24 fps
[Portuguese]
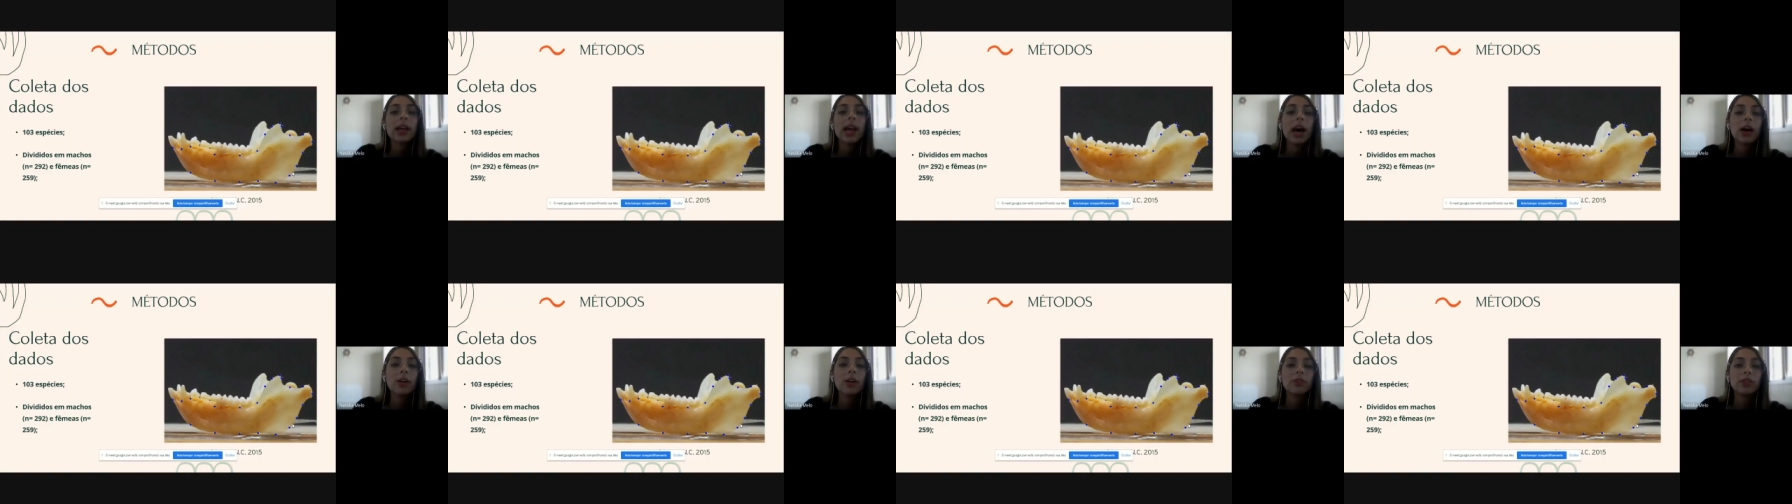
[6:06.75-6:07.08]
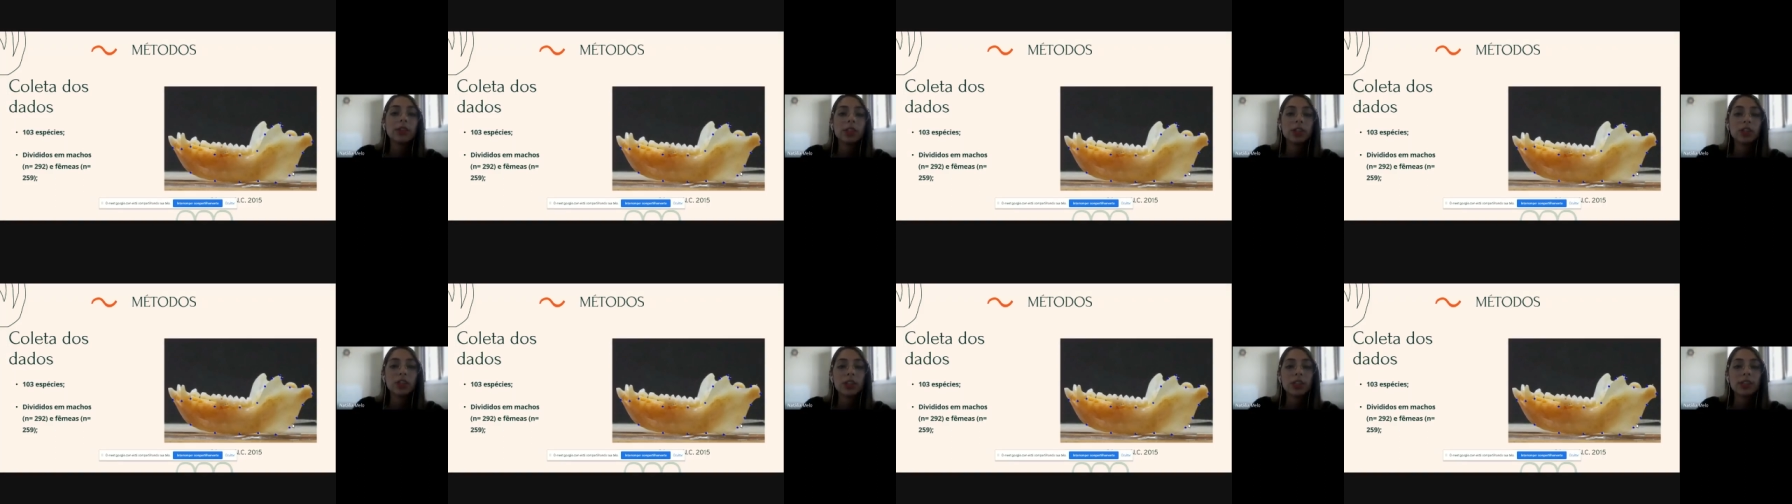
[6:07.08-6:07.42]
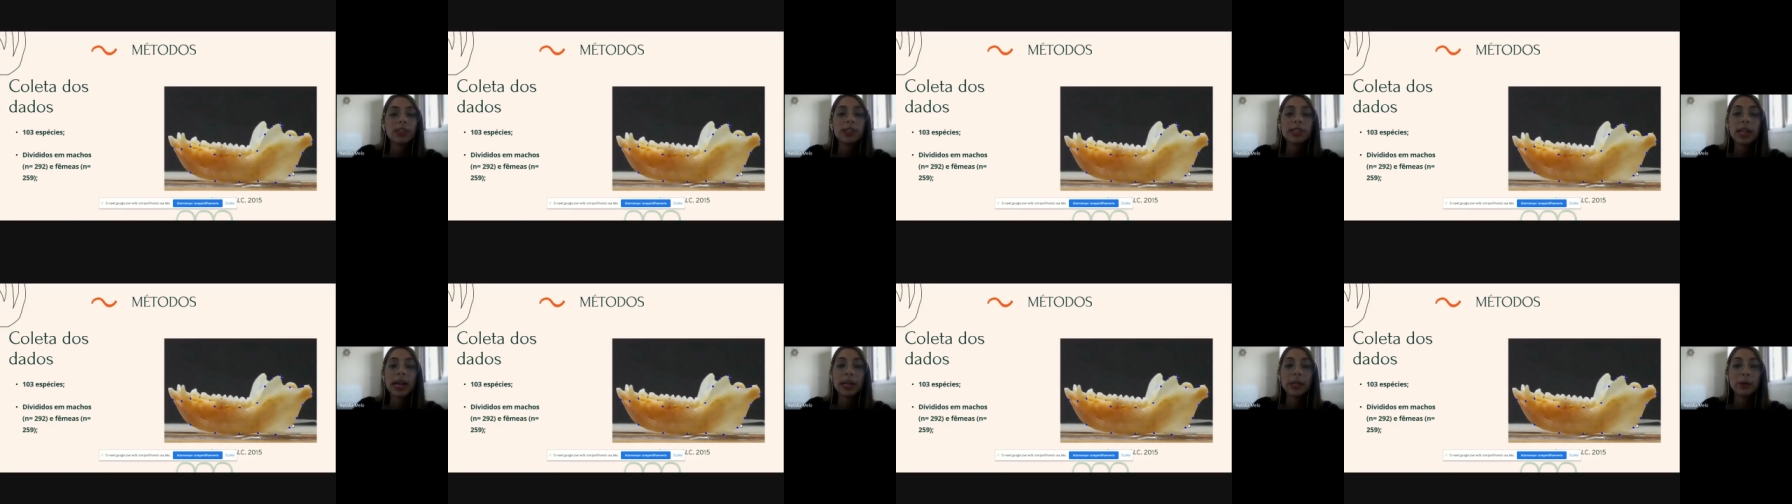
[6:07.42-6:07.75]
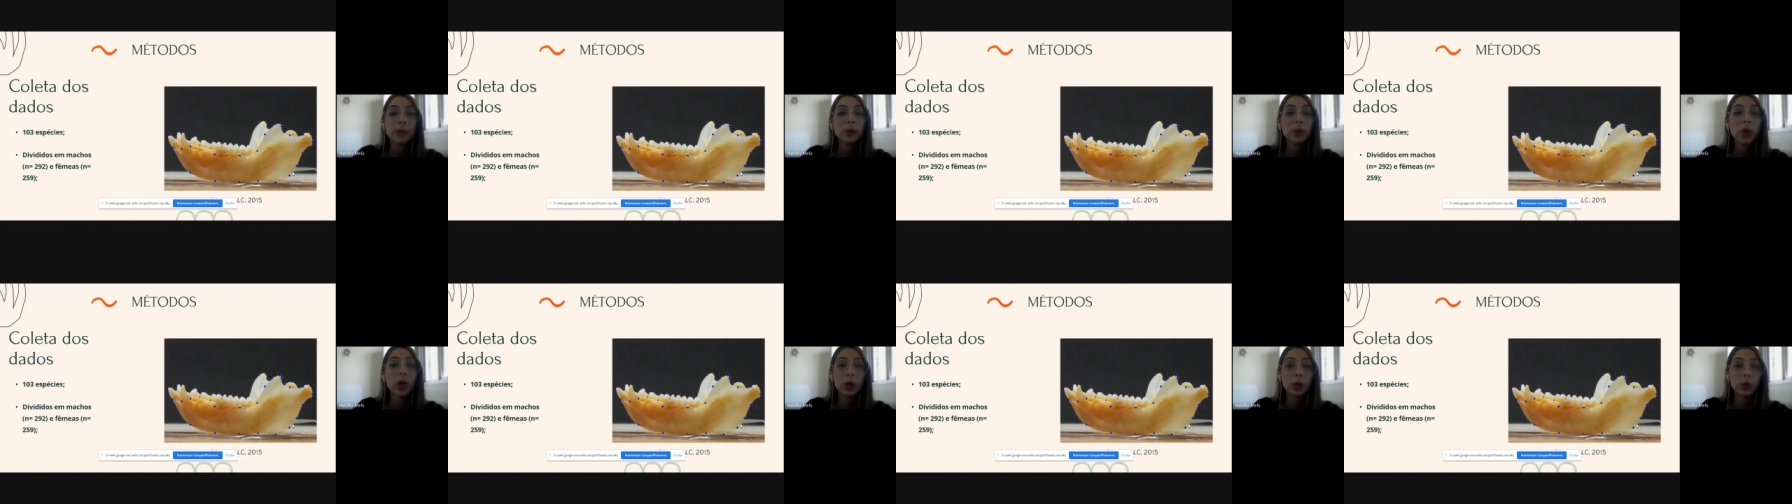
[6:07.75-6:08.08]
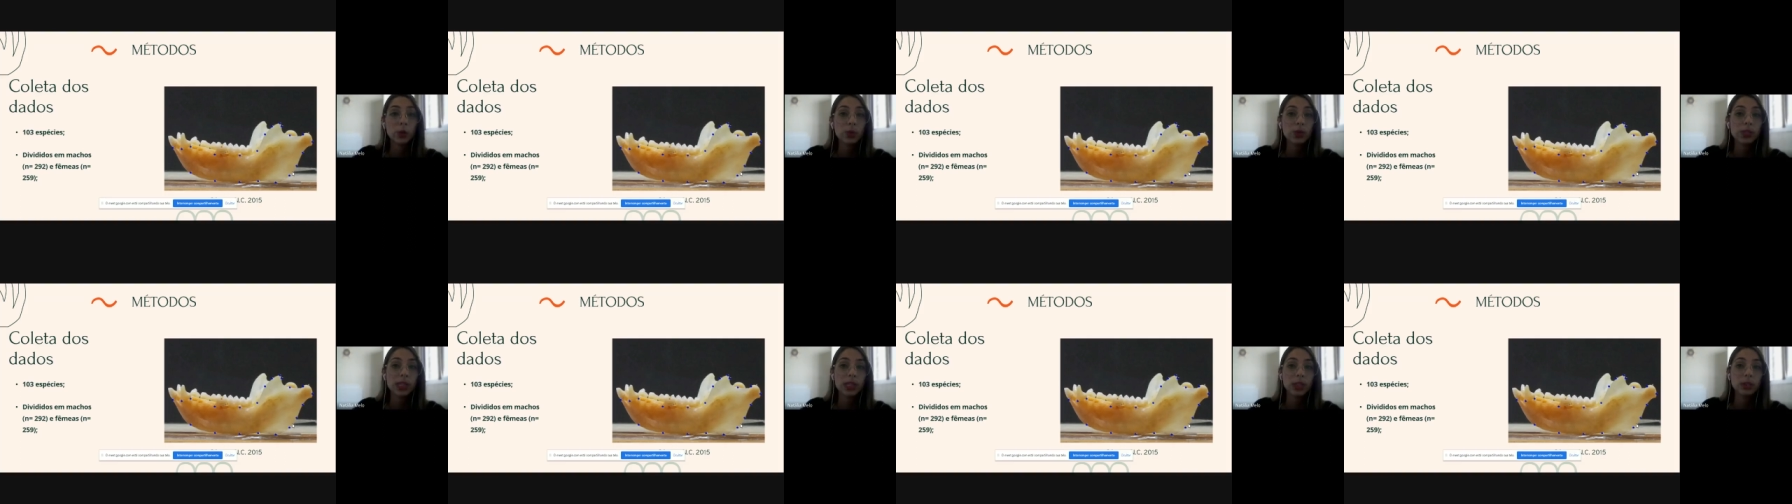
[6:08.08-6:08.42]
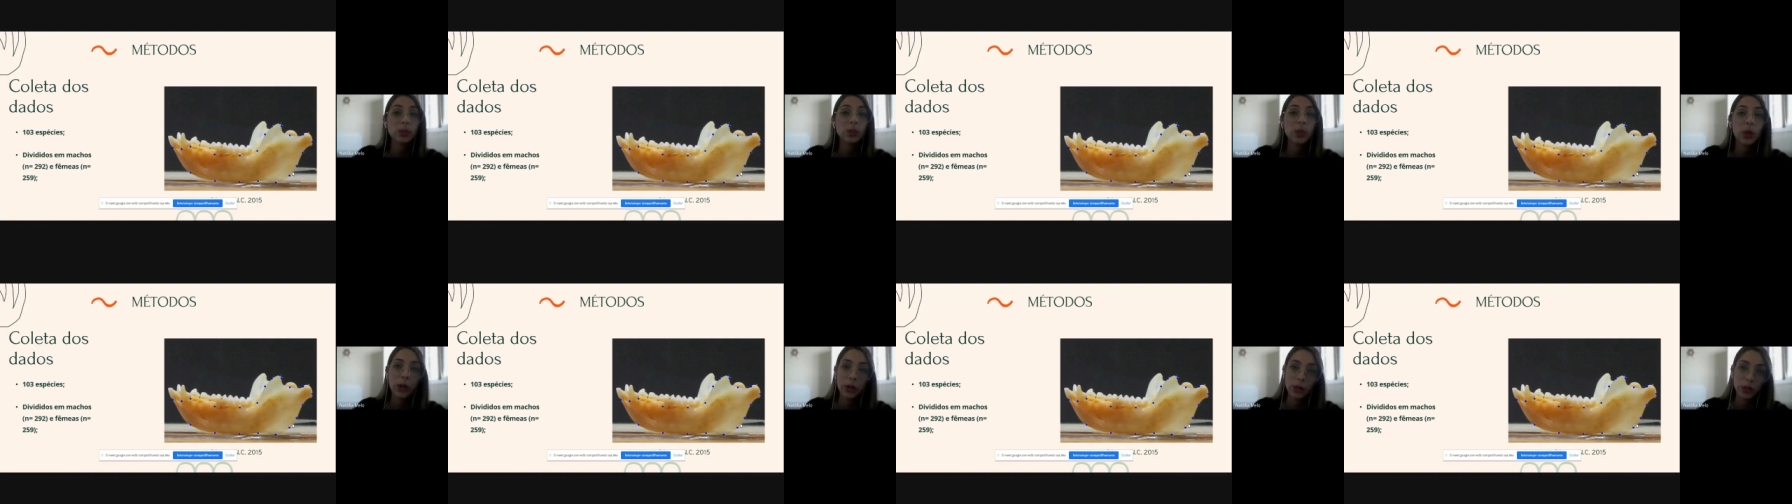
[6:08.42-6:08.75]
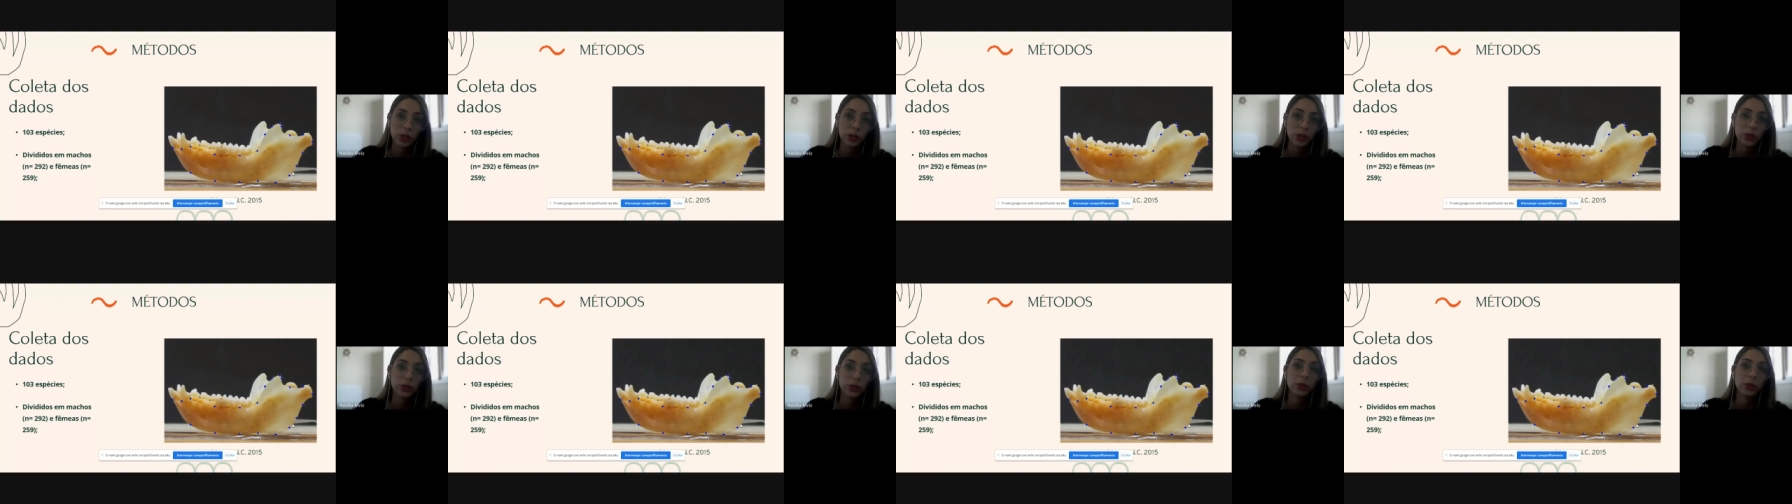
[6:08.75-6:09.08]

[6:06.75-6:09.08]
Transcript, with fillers: a fim de extrair o log do centroide.